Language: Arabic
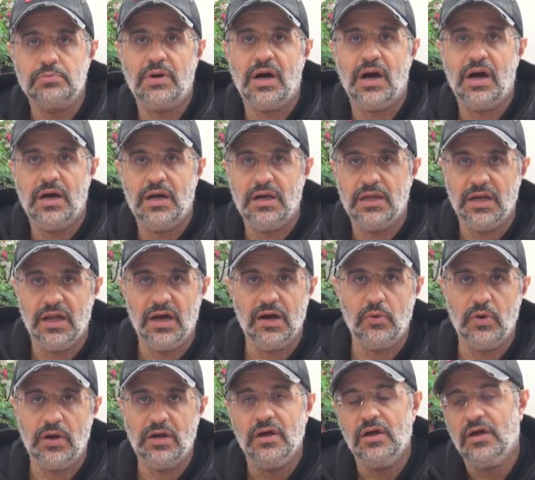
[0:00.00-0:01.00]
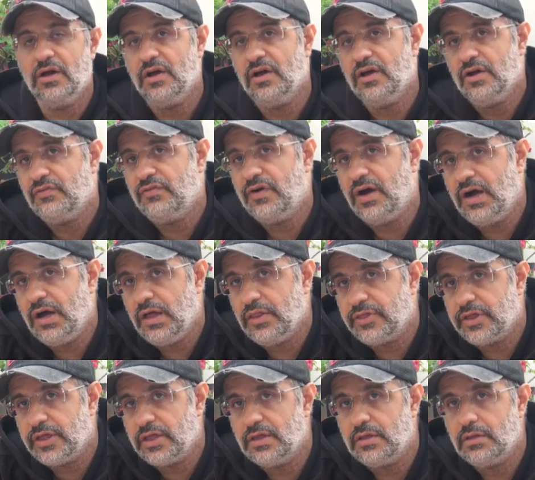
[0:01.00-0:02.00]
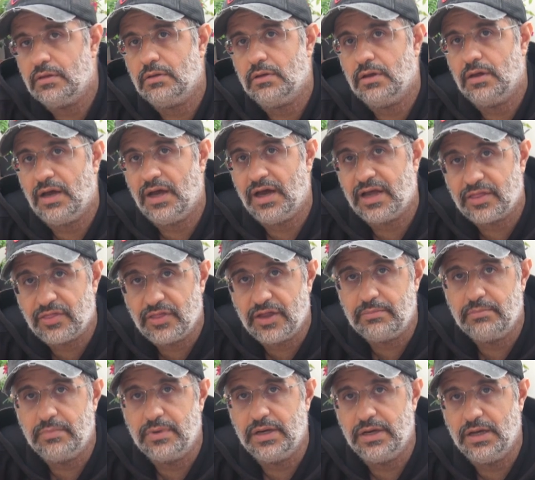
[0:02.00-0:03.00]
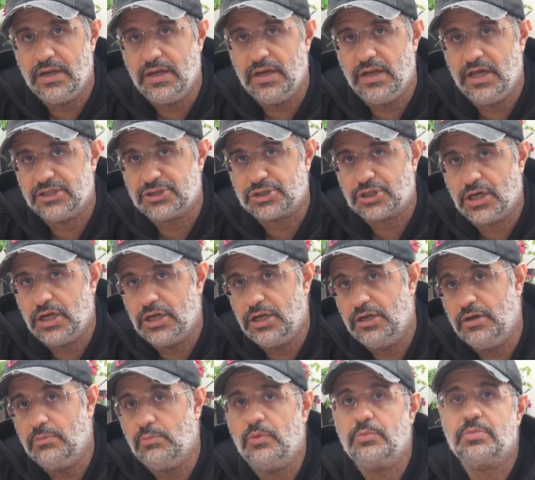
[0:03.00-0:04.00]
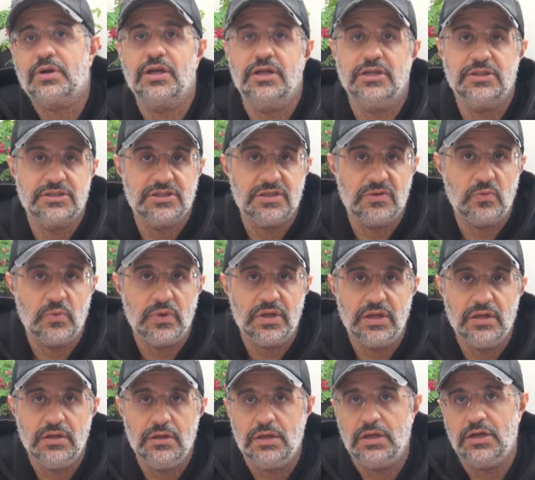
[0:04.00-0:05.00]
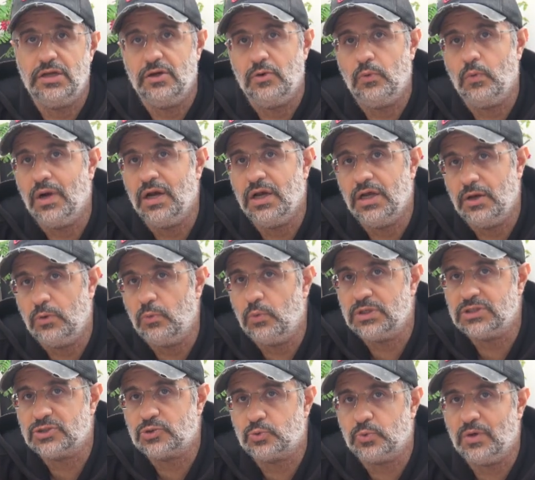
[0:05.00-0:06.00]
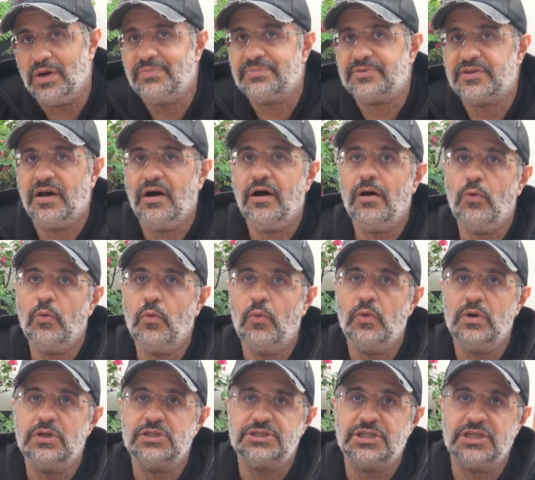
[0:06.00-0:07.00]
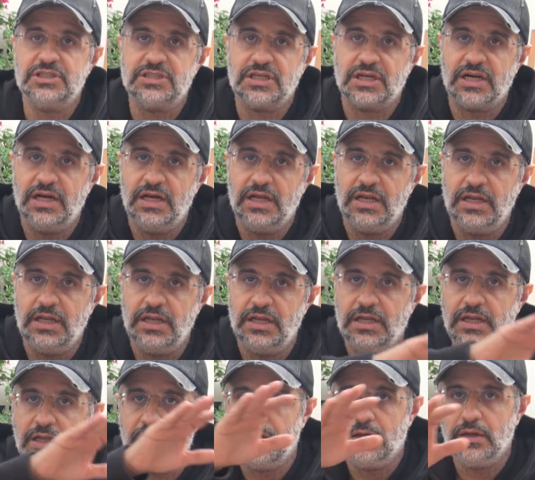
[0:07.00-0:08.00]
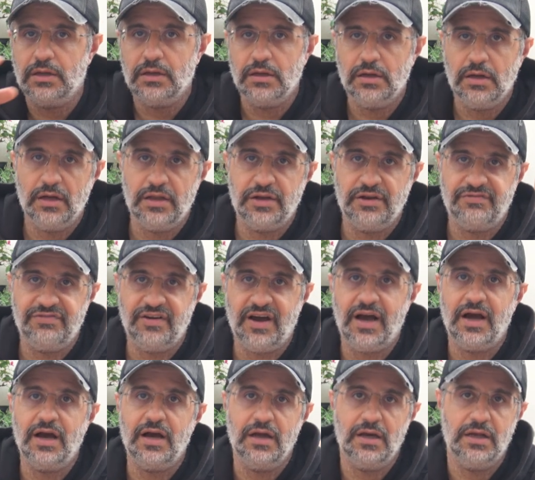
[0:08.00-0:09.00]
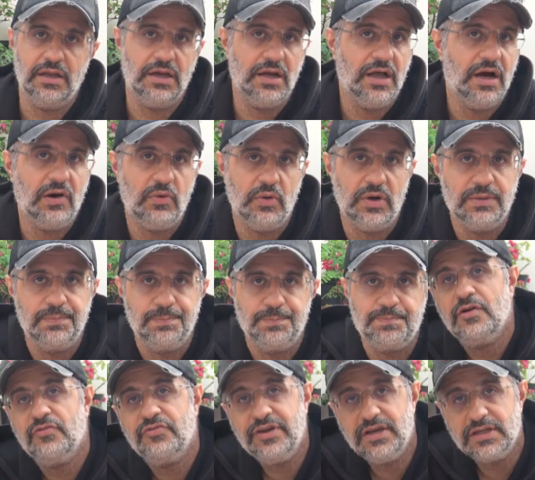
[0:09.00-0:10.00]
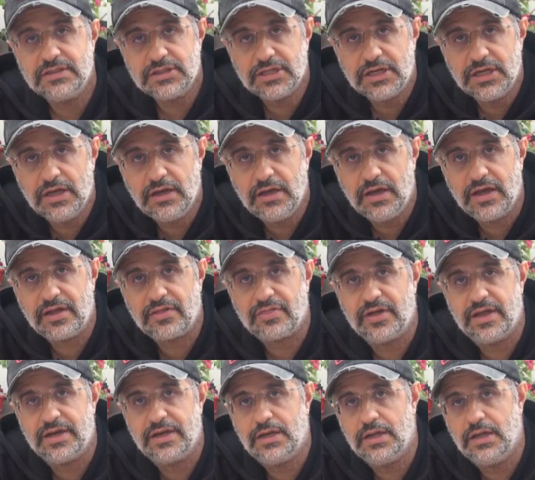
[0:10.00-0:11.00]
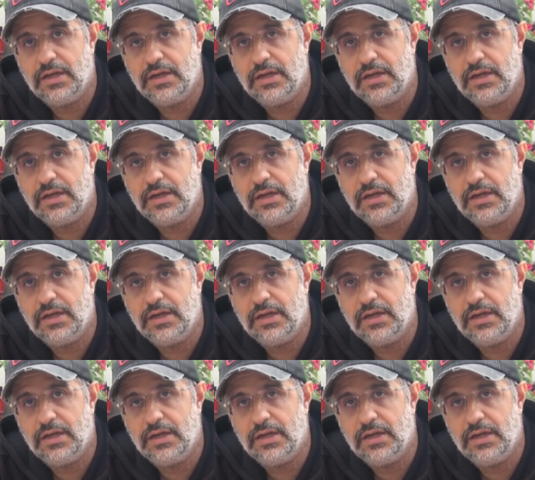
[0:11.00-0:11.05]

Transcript: مع الهواء فهذه ايضا من الاشكال اللي ممكن نسويها اللي هو الويند سويبت او الشجره اللي دفعها الهواء في عندنا ايضا